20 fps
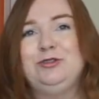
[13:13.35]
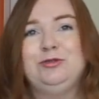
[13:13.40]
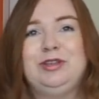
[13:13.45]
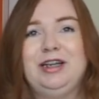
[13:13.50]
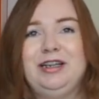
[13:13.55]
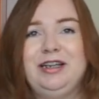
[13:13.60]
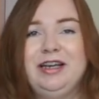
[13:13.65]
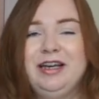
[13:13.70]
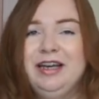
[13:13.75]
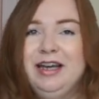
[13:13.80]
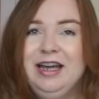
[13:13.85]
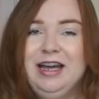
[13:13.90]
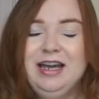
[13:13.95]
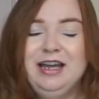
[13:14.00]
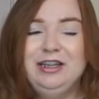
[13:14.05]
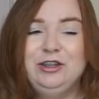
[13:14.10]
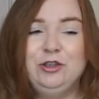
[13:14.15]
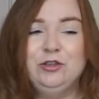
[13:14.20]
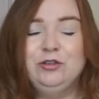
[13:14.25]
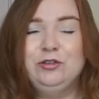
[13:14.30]
Tutaj nie,
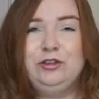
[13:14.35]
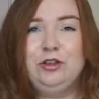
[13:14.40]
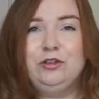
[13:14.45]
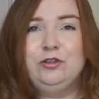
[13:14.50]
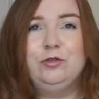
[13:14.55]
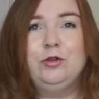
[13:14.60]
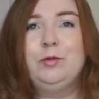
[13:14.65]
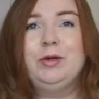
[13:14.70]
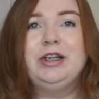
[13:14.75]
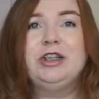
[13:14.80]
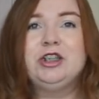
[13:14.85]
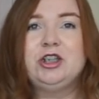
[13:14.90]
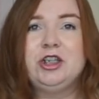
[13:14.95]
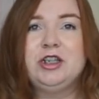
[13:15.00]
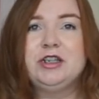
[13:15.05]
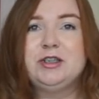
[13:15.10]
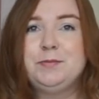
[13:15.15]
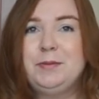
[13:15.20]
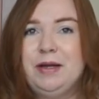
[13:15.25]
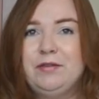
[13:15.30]
to, to no, magicznie
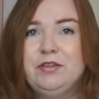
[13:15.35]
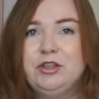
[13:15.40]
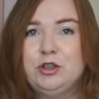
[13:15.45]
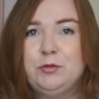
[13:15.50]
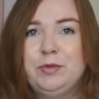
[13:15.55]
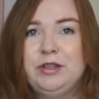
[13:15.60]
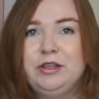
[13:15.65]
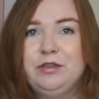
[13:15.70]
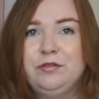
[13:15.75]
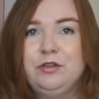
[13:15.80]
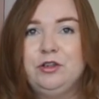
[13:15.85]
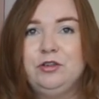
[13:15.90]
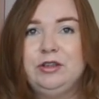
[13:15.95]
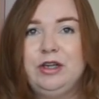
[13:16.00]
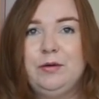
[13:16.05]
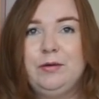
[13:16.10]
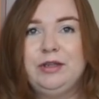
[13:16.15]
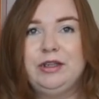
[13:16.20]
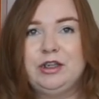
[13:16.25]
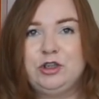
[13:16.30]
nie sprawi, że będę
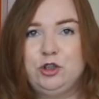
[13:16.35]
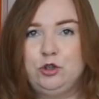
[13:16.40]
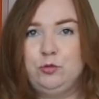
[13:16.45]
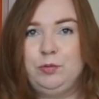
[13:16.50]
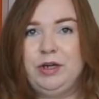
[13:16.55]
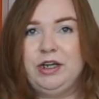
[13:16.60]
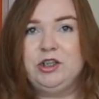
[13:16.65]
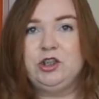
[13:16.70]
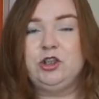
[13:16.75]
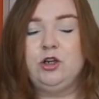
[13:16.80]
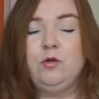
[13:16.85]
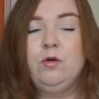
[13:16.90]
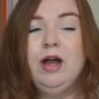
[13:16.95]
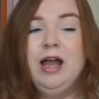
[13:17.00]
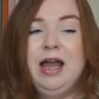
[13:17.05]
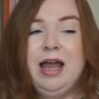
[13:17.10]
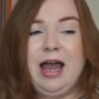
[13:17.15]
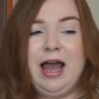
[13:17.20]
wyglądała na szczuplejszą,